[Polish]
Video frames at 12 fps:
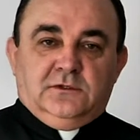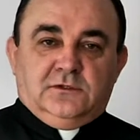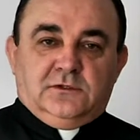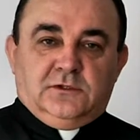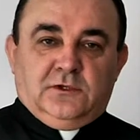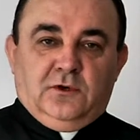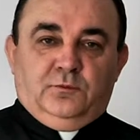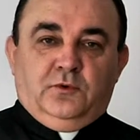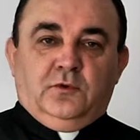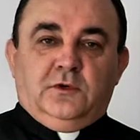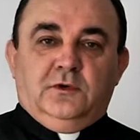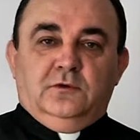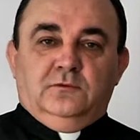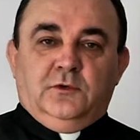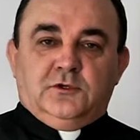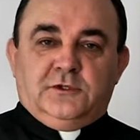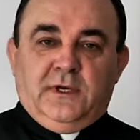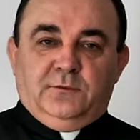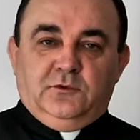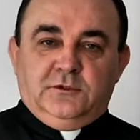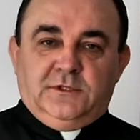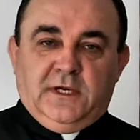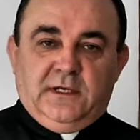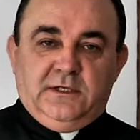czego Bóg może nam
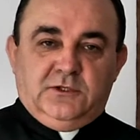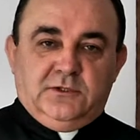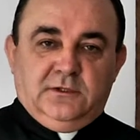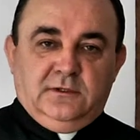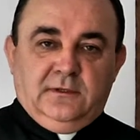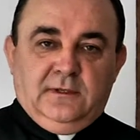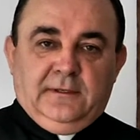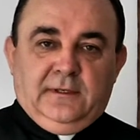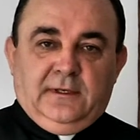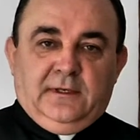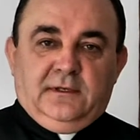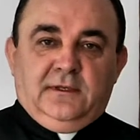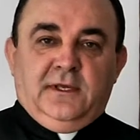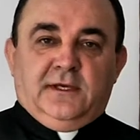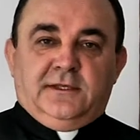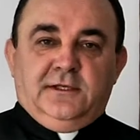udzielić. Niech te